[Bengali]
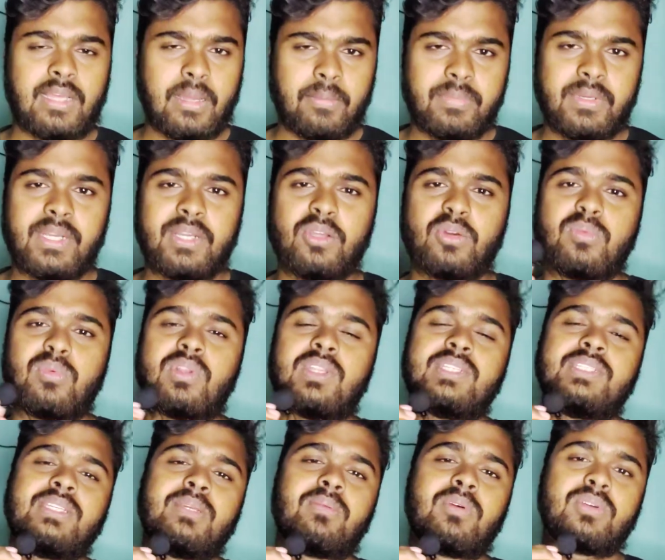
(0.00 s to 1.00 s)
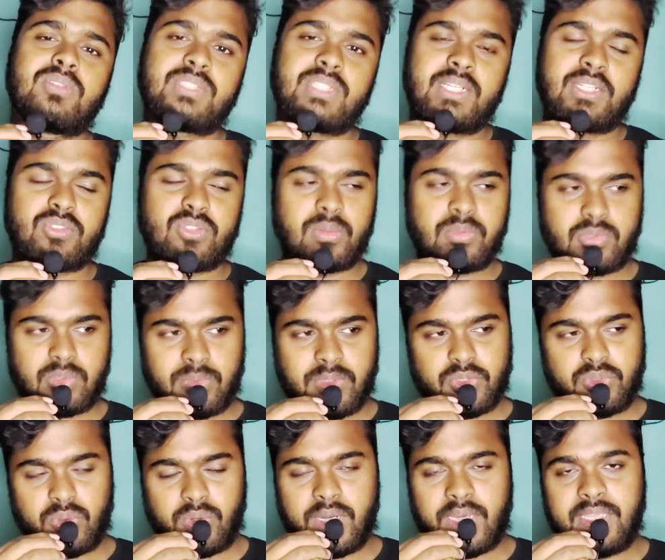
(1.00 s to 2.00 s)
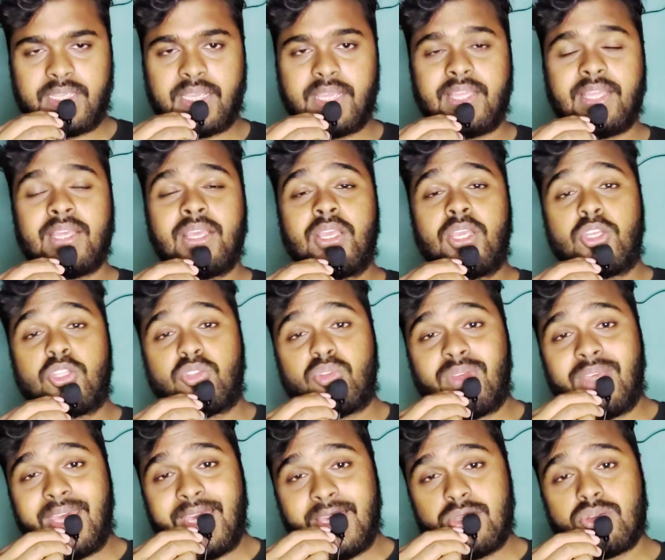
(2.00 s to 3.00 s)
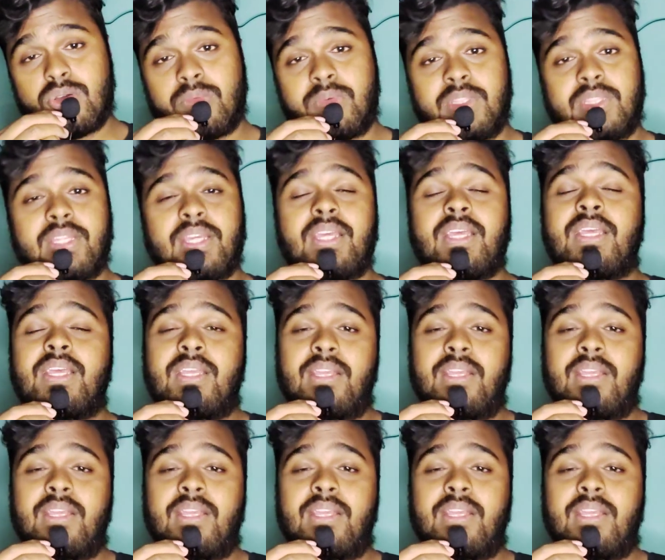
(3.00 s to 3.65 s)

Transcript: আপডেটেও বলেছি এবং সেটা সবসময় শোনাই যায় তো এই ছবিতে